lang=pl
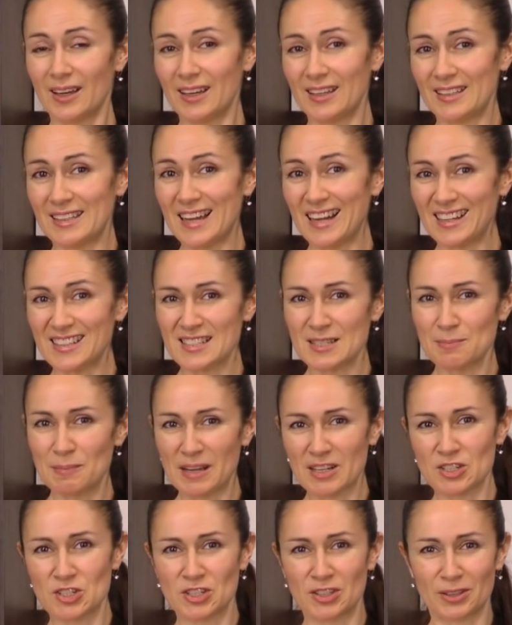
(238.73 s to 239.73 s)
Jak
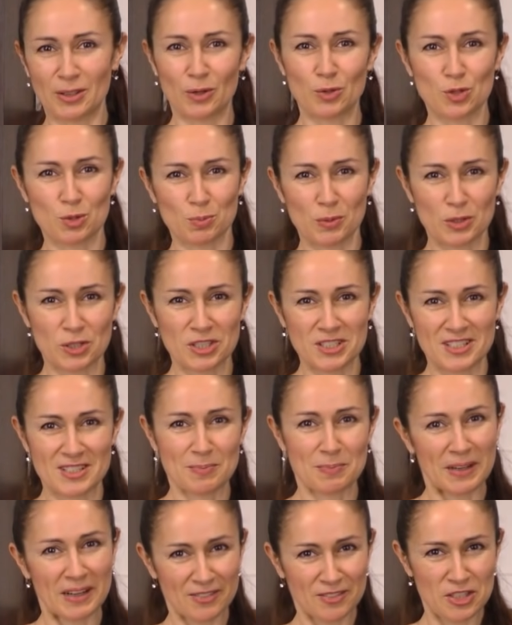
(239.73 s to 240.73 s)
smaczny to już możecie
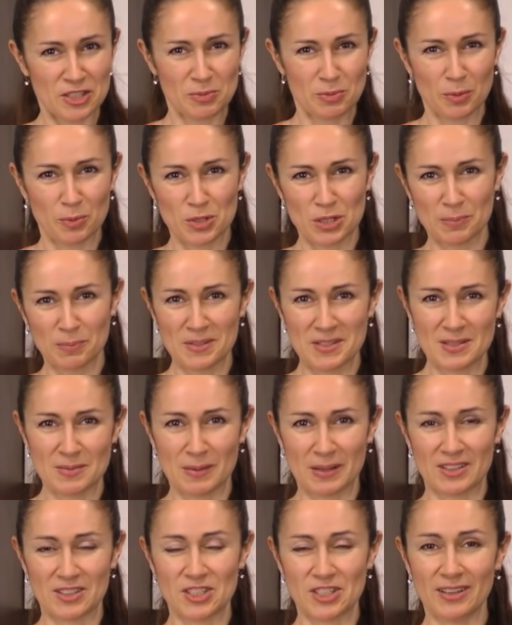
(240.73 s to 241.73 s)
sprawdzić, bo przepis
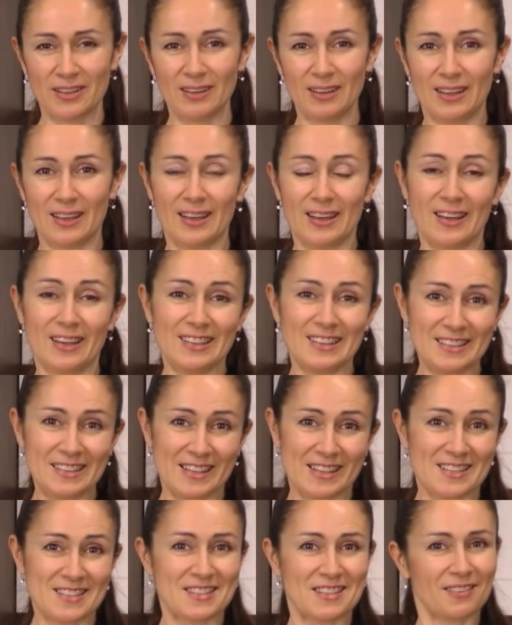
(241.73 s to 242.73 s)
macie.
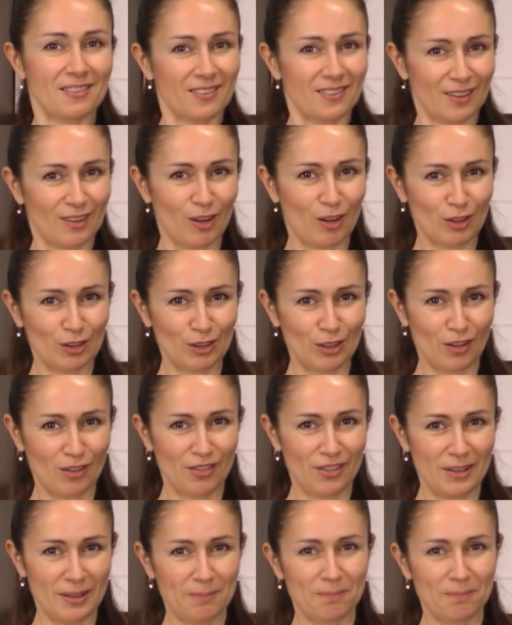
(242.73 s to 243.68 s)
Jest gotowy.